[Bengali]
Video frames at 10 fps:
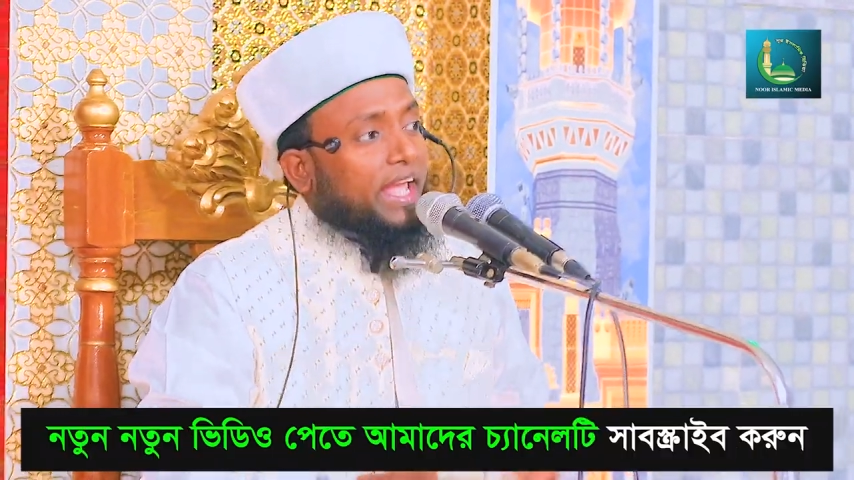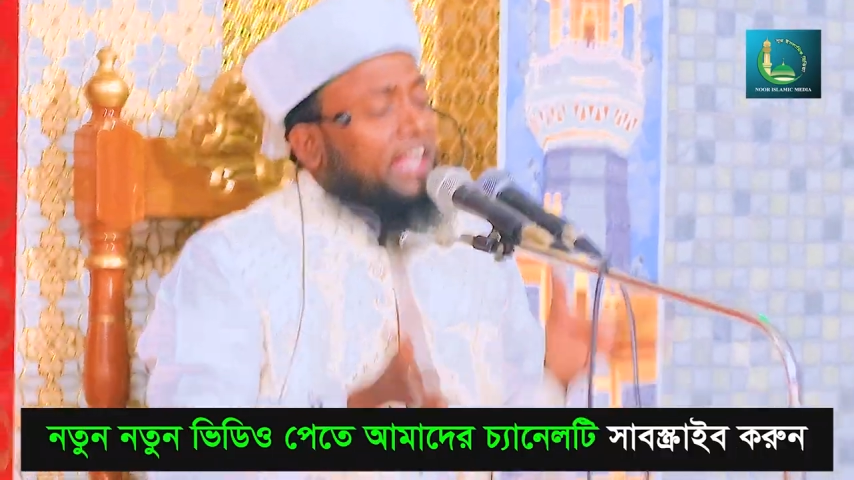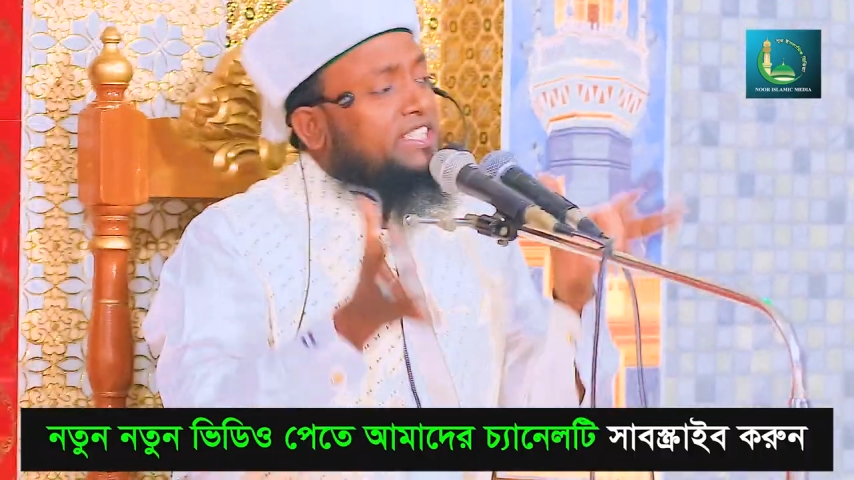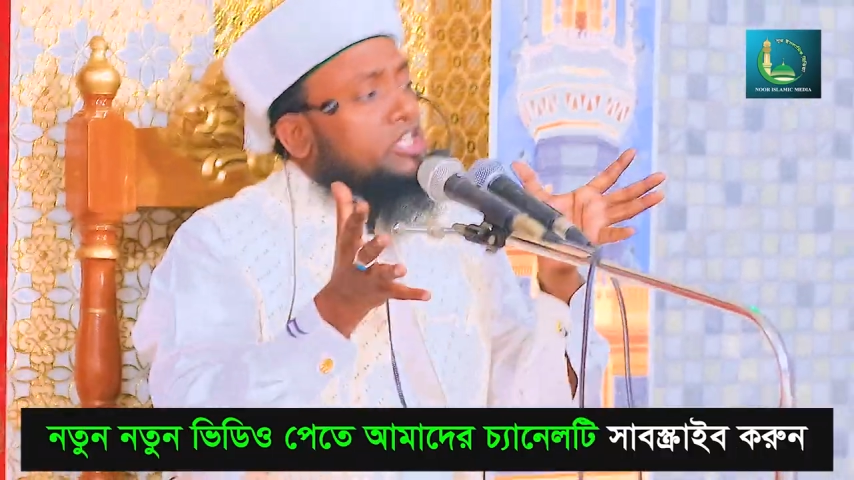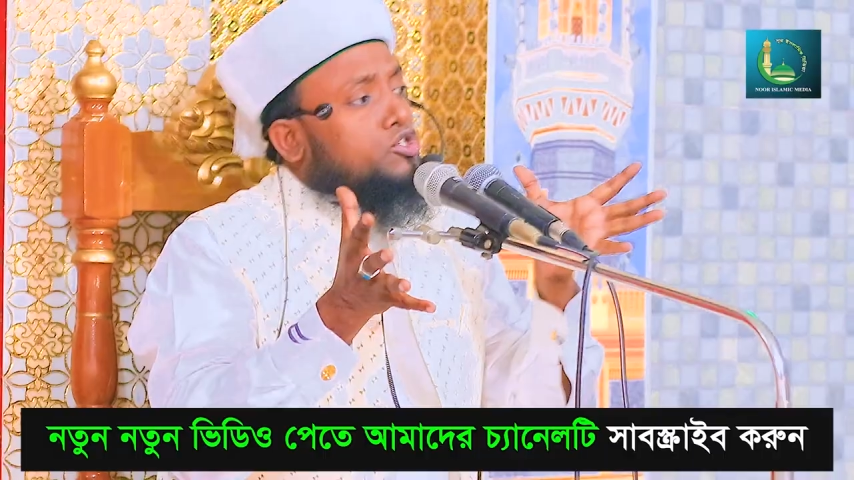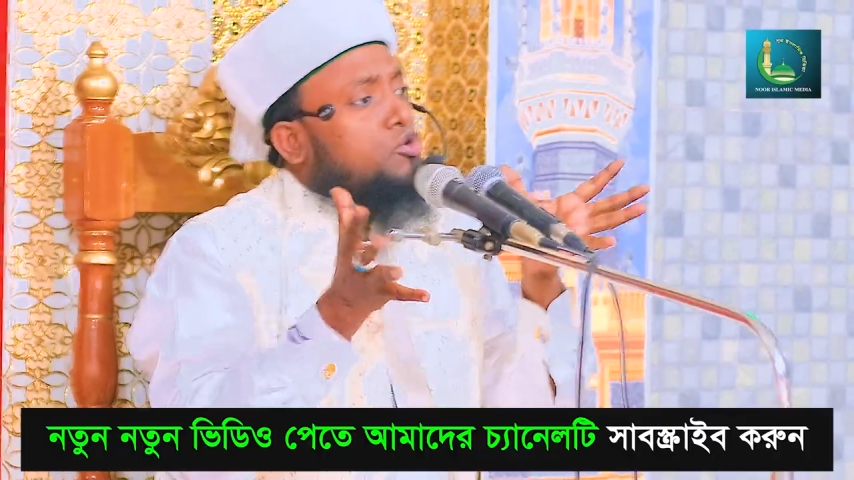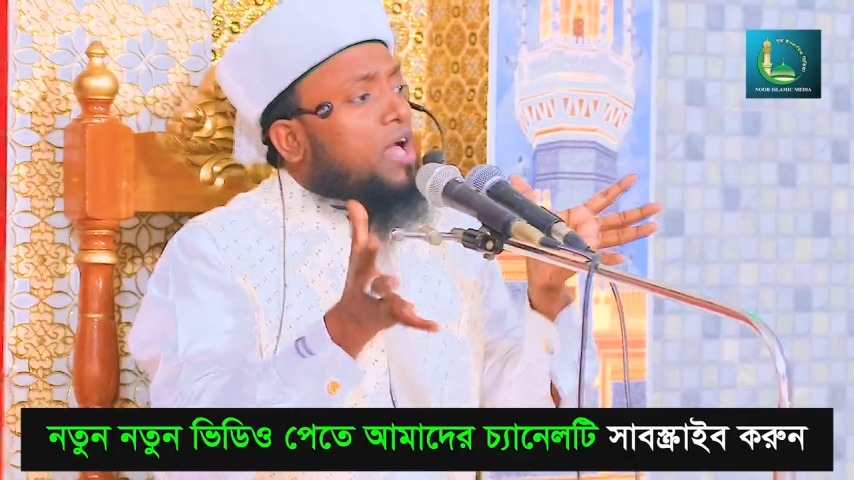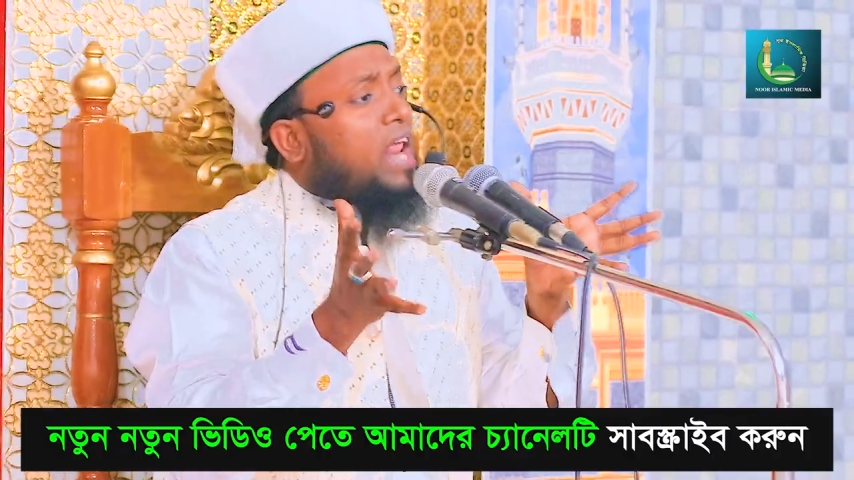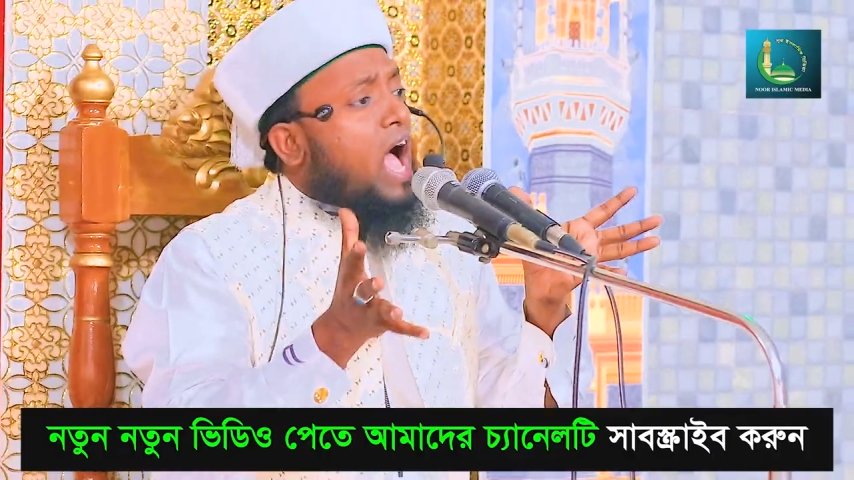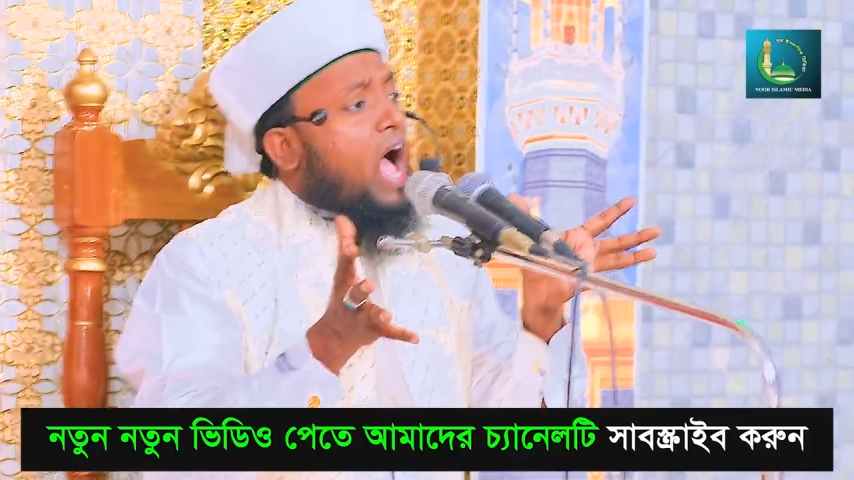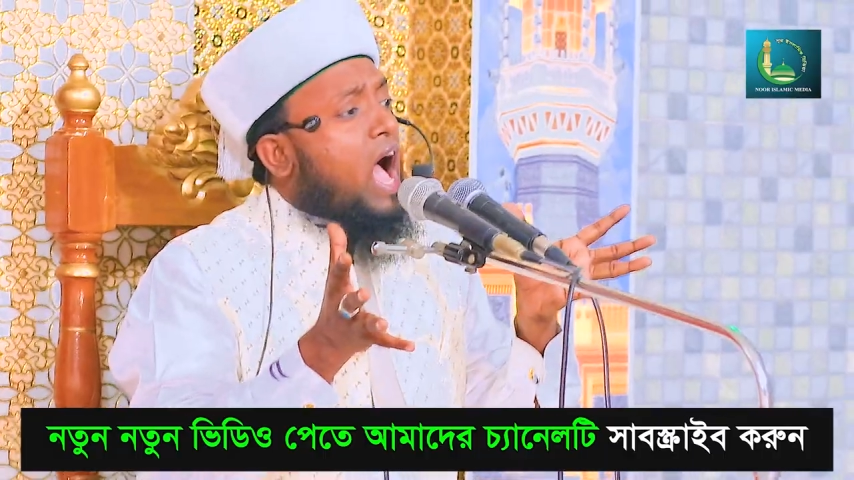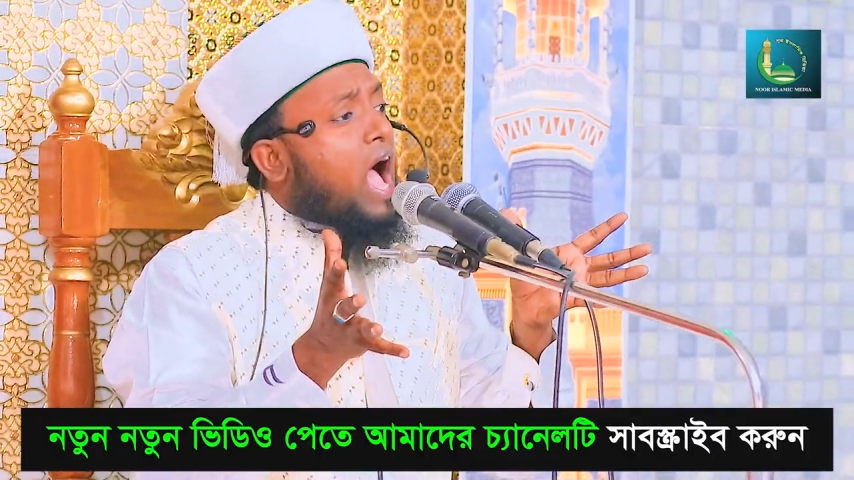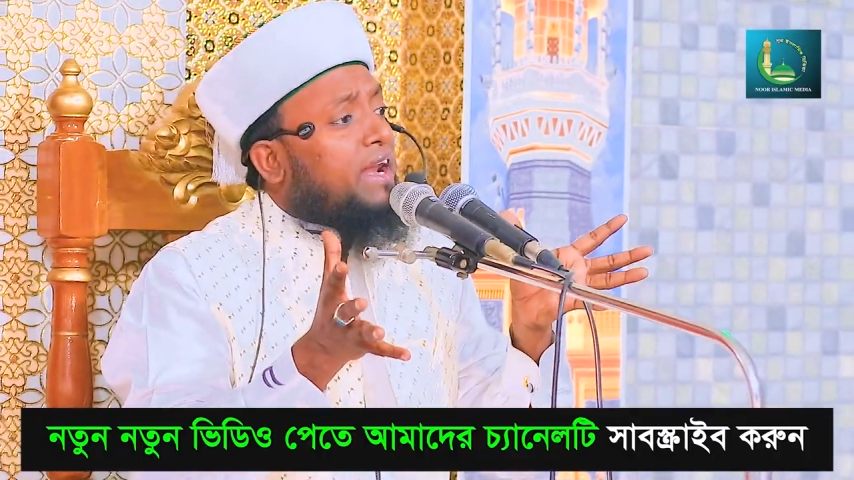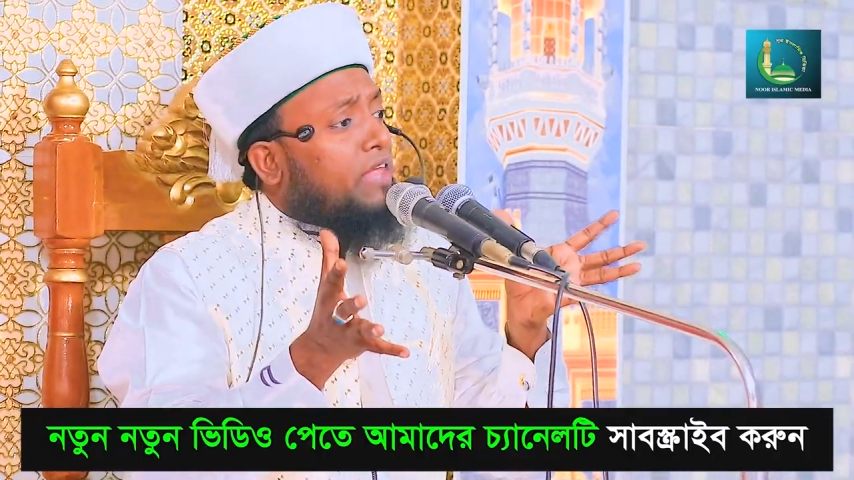এই যে সুগরান